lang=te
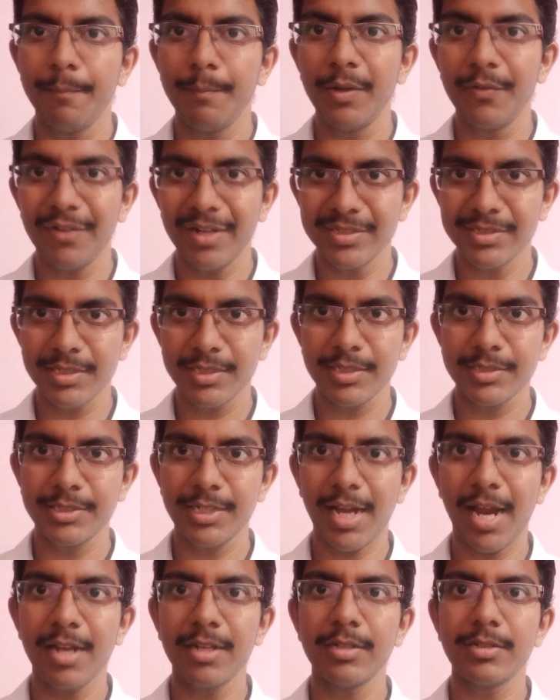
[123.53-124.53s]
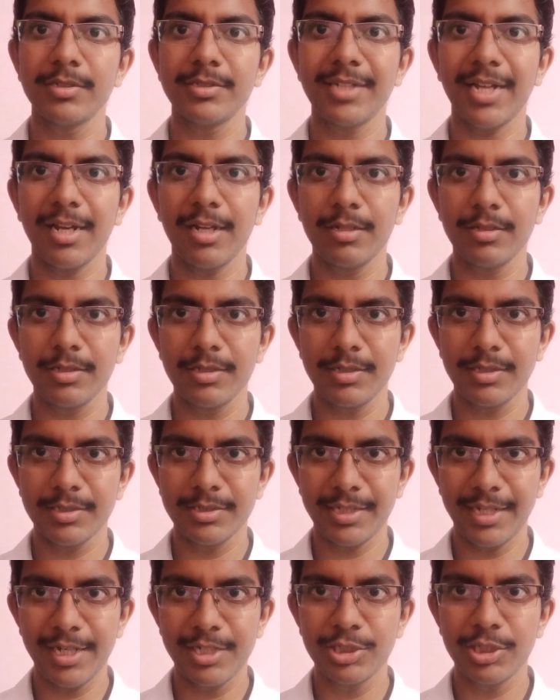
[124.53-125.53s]
మీ ఫ్రెండ్స్కి ఛానల్ని
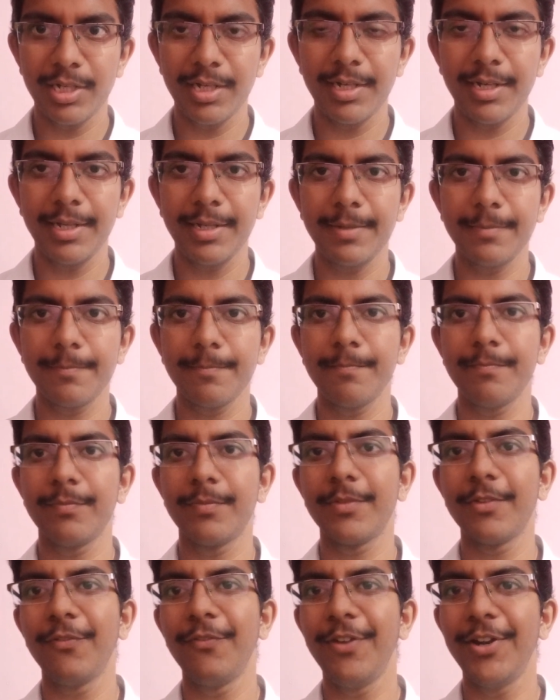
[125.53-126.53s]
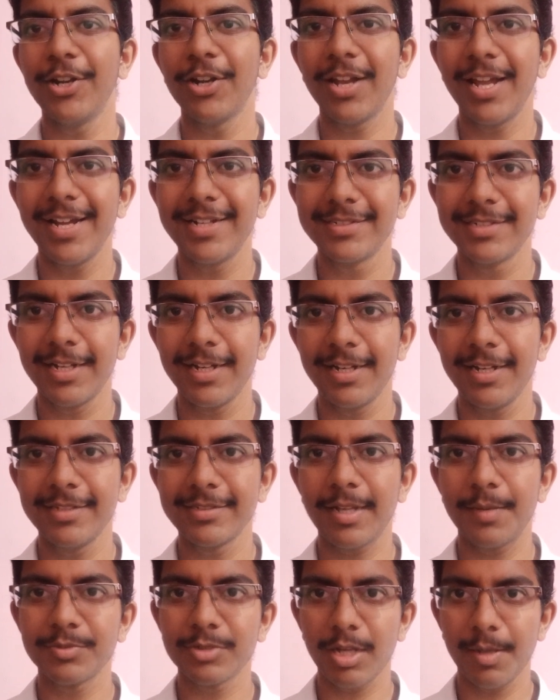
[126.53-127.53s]
షేర్ చేయండి వీడియో లైక్ చేయండి
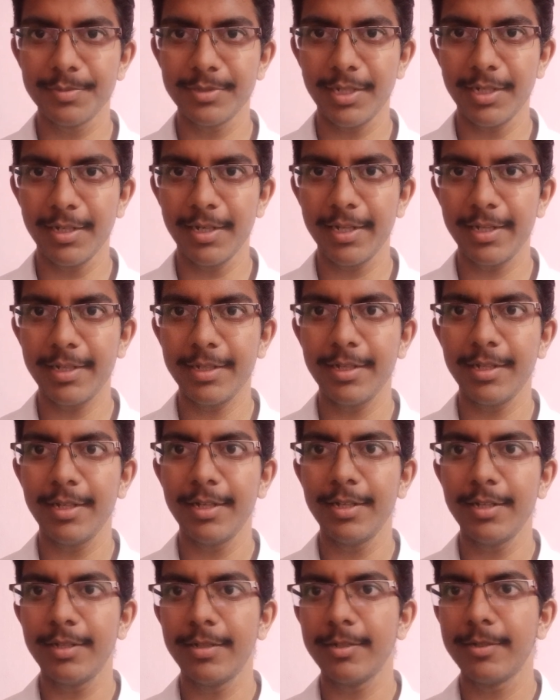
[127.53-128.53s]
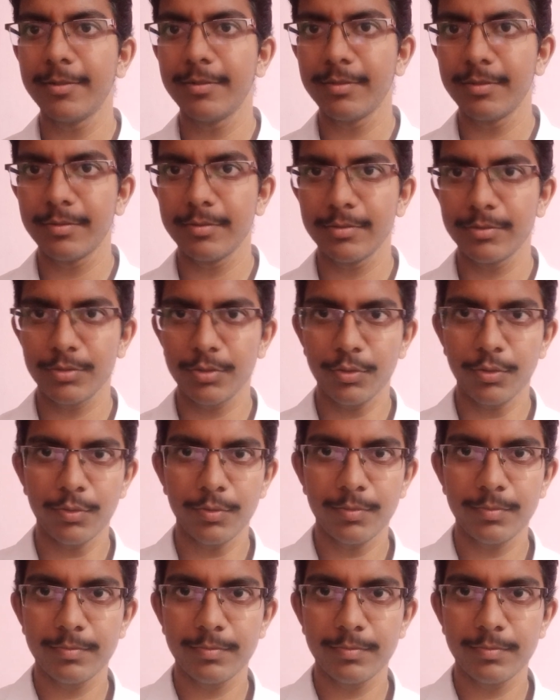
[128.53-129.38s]
సబ్స్క్రైబ్ చేయండి సో